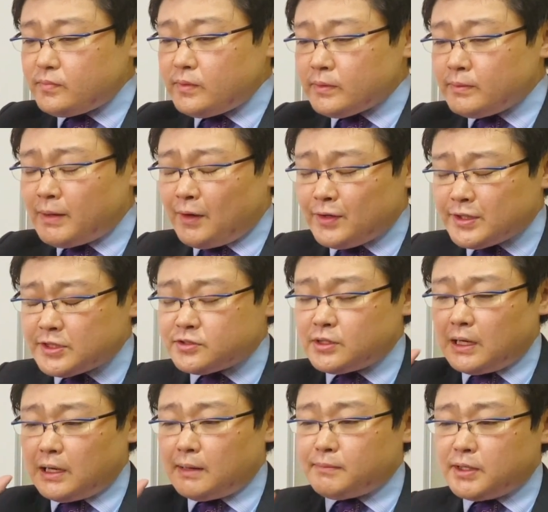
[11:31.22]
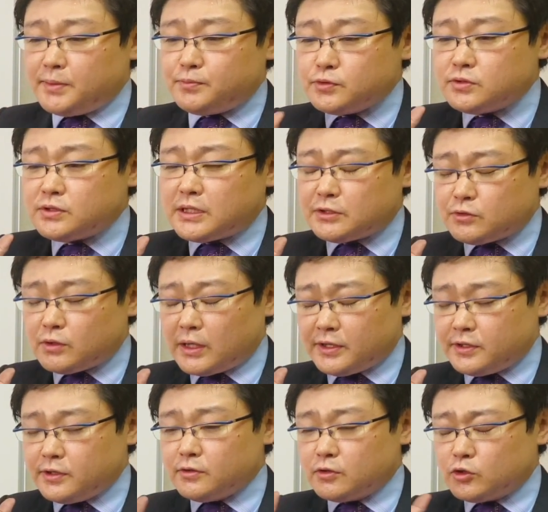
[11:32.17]
まあ私はあまり文化と
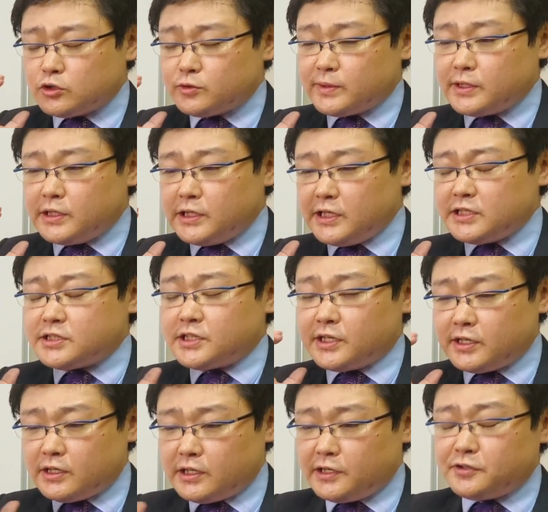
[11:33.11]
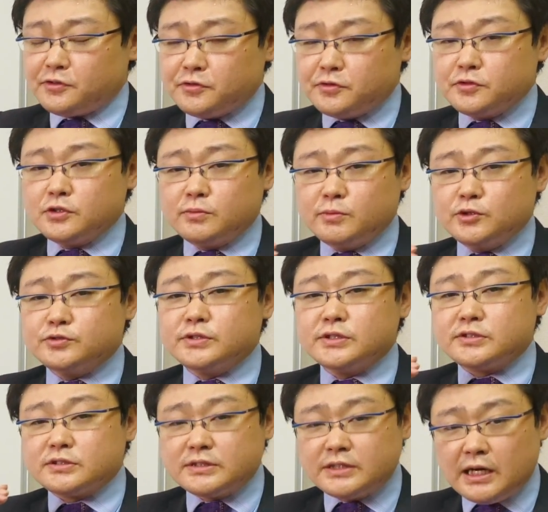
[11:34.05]
かっていう言葉で逃げちゃいけないというふうに思うん
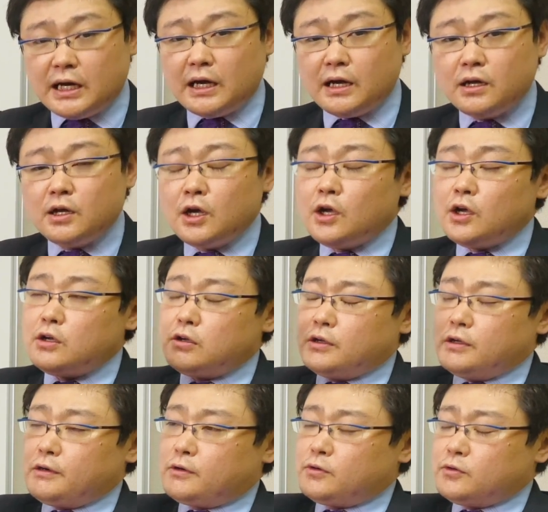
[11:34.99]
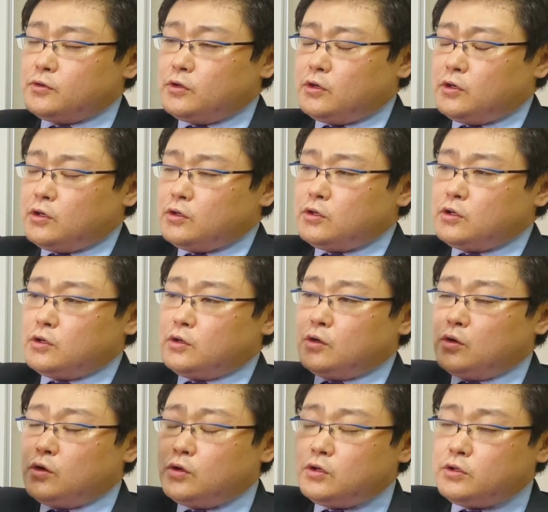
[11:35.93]
ですがえこの
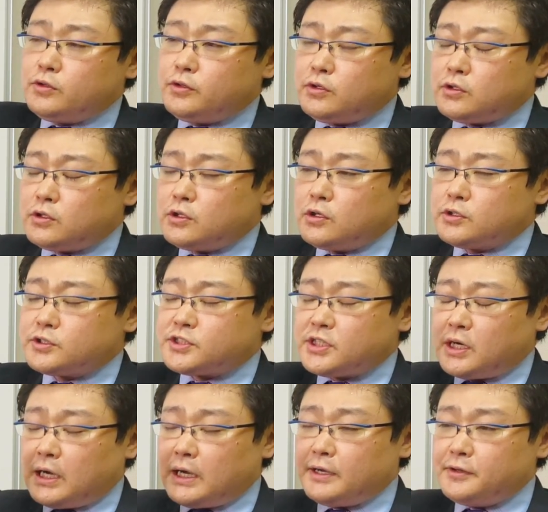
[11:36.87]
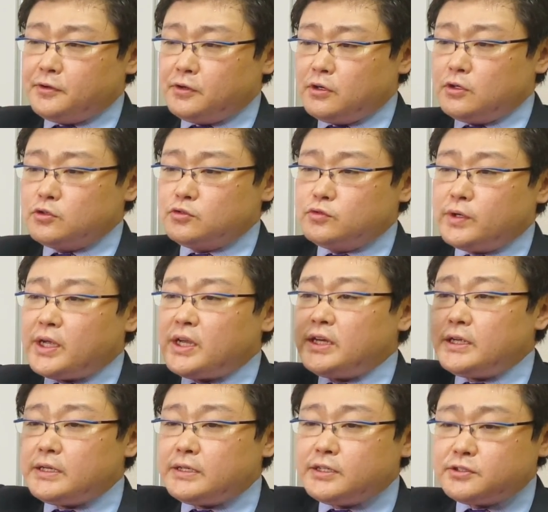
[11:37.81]
法の支配の上
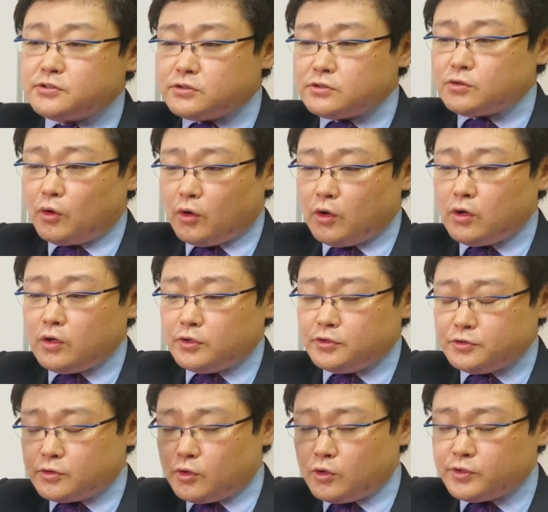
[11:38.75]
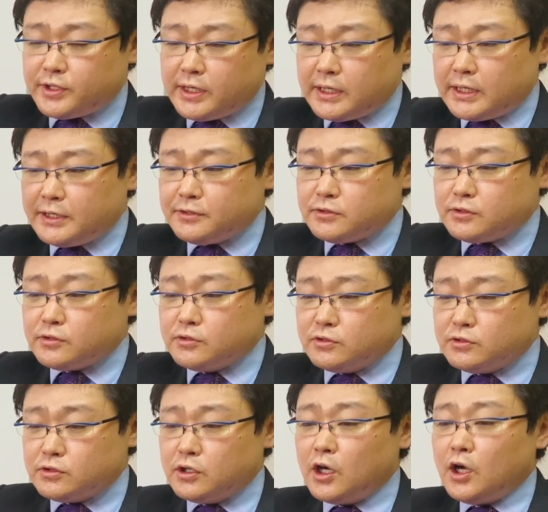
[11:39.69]
にいるという皇帝がいると
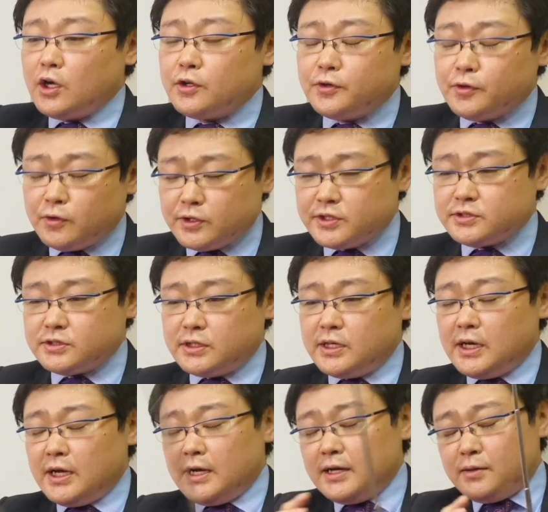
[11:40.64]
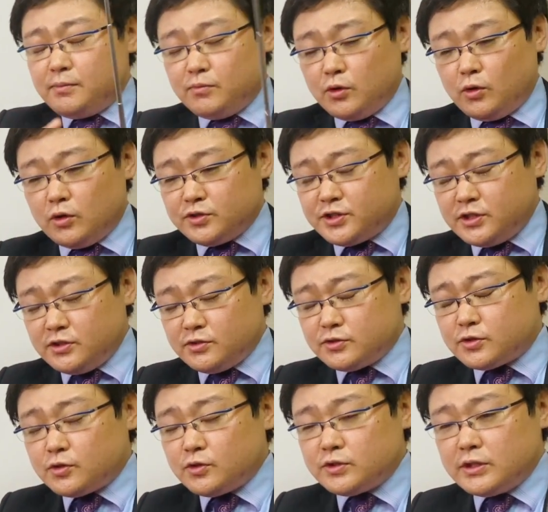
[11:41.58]
いうのをですねもう真の
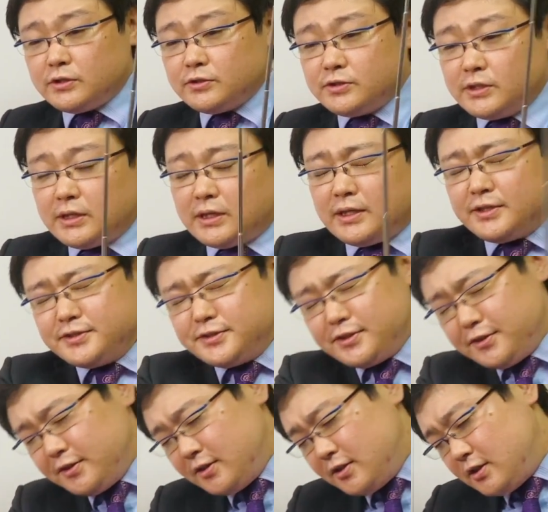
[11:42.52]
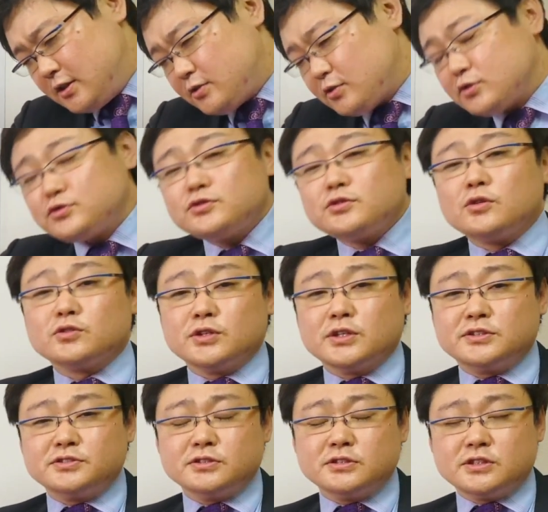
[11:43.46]
始皇帝の時代からずっと中国で
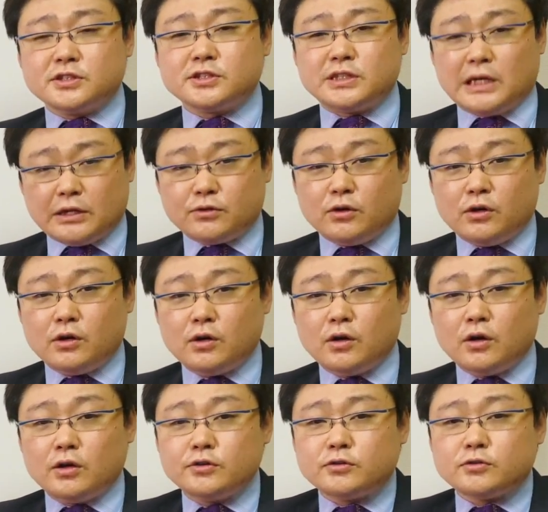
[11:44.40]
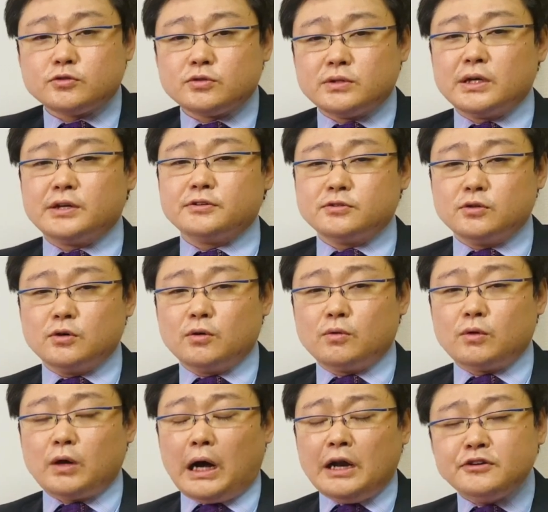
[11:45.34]
は続いてきたということになる
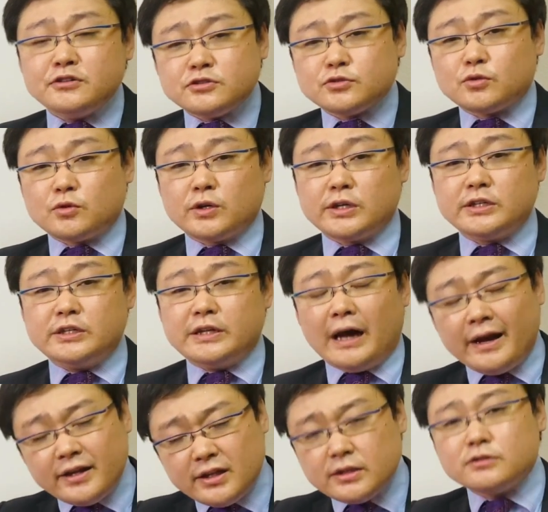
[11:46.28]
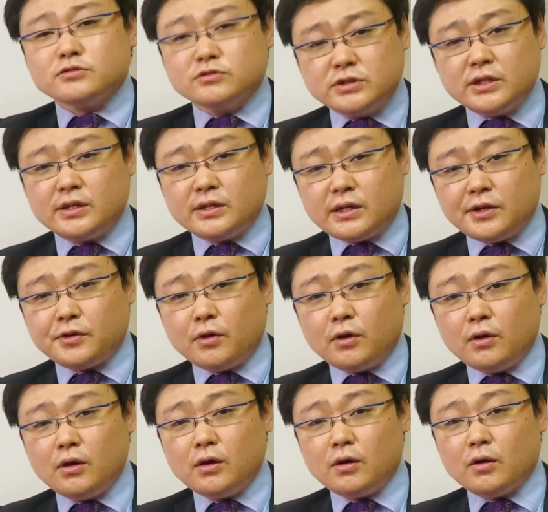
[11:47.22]
とある種これに慣れてるんじゃないか
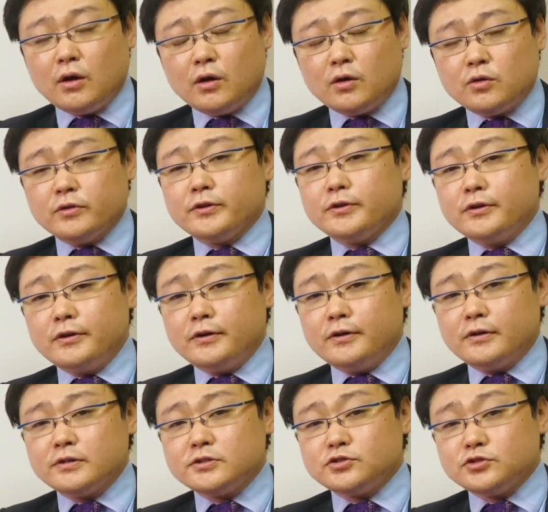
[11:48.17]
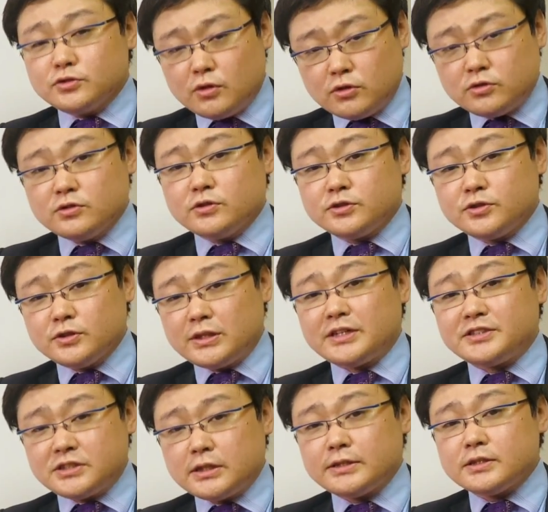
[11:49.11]
と。この中国の人
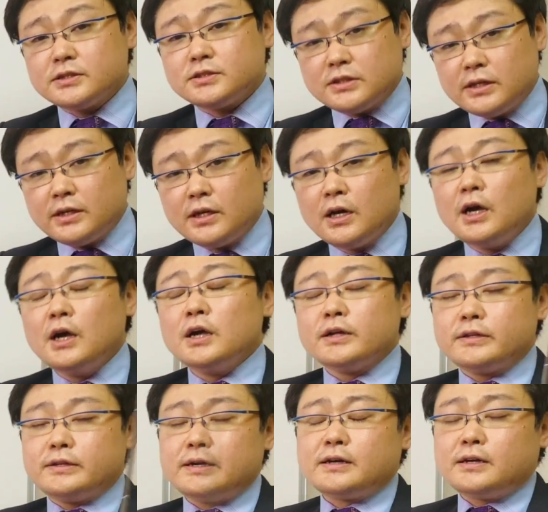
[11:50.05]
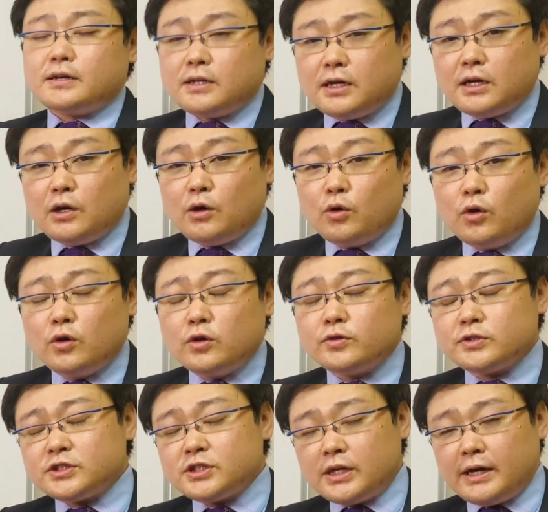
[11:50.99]
たちがですねだから法
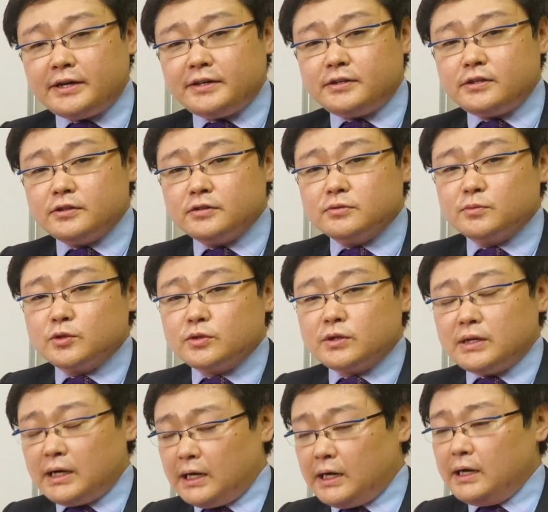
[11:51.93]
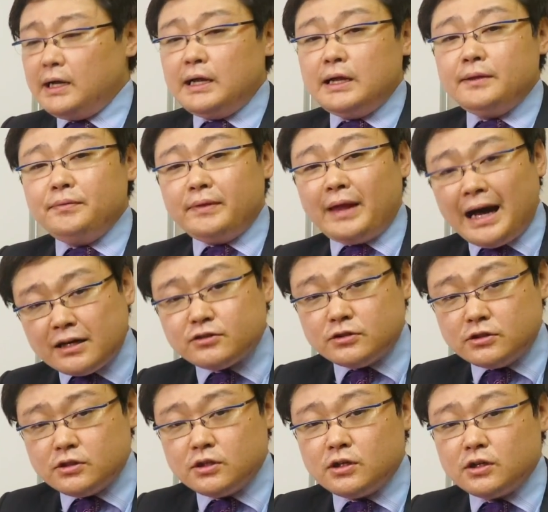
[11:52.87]
の支配っていうものがな
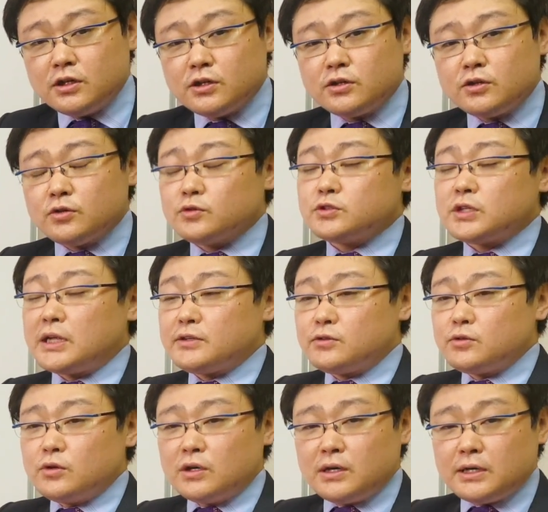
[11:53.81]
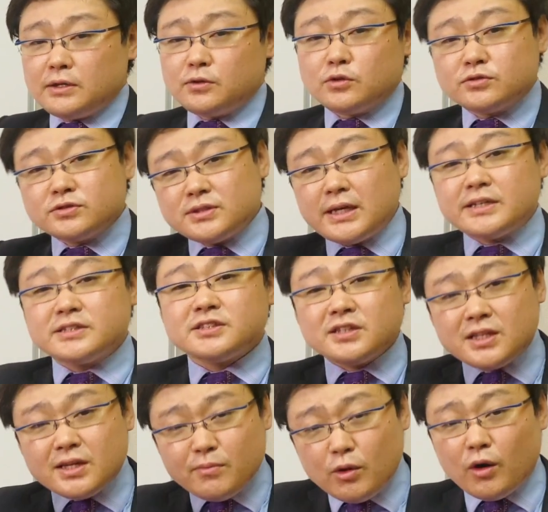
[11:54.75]
く共産党が独裁し
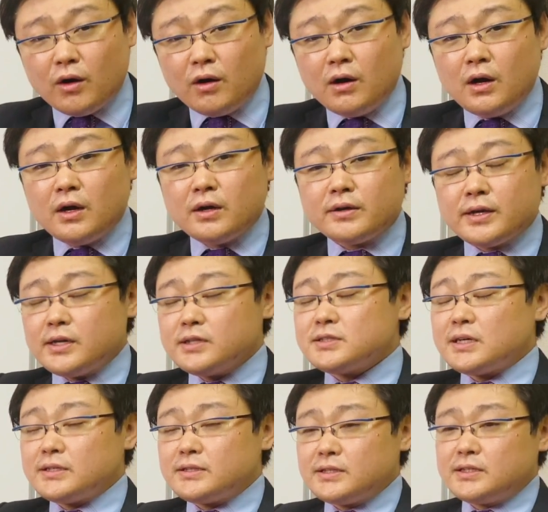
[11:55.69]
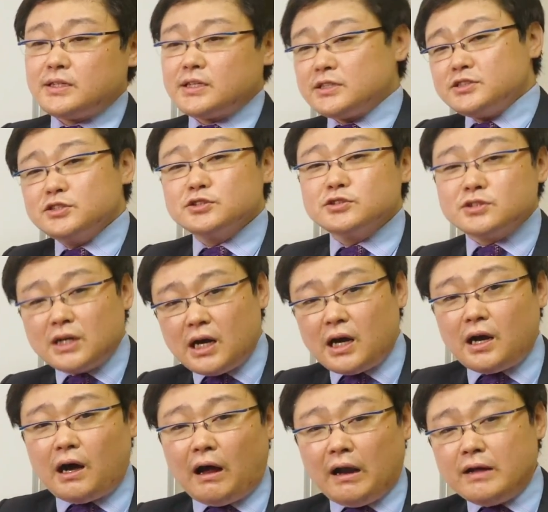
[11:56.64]
てても経済的な自由
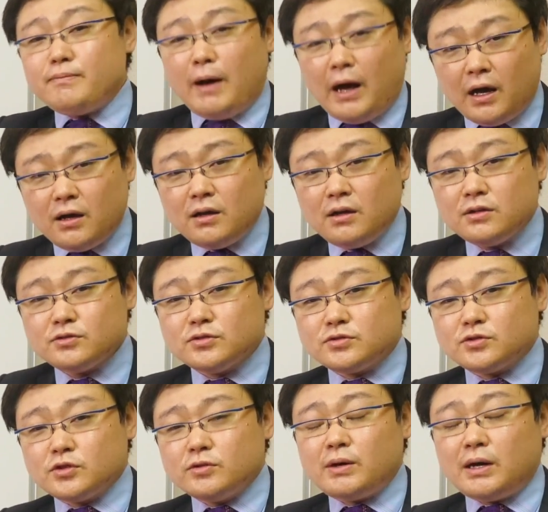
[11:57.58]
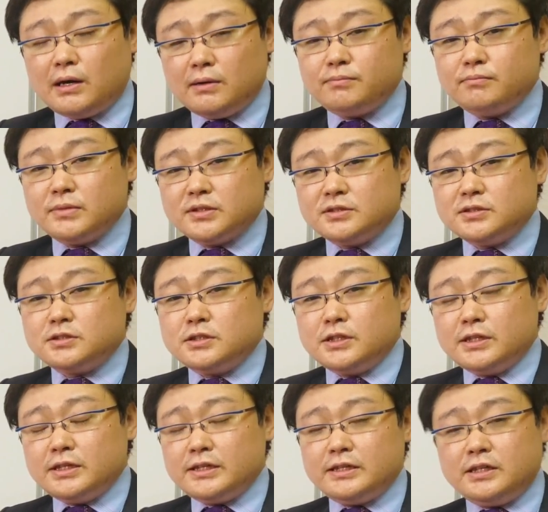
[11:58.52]
があればそれは別
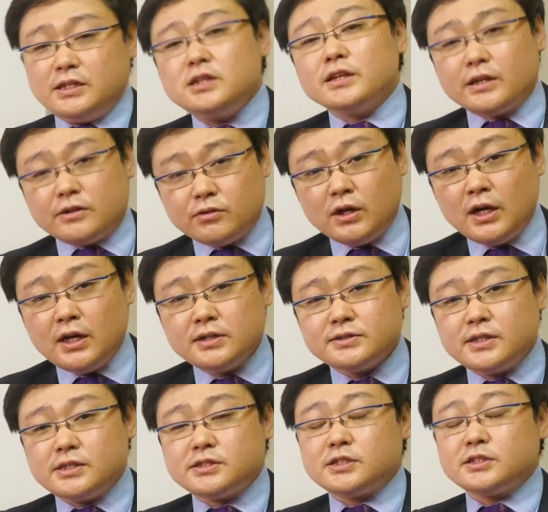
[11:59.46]
にいいんだと政治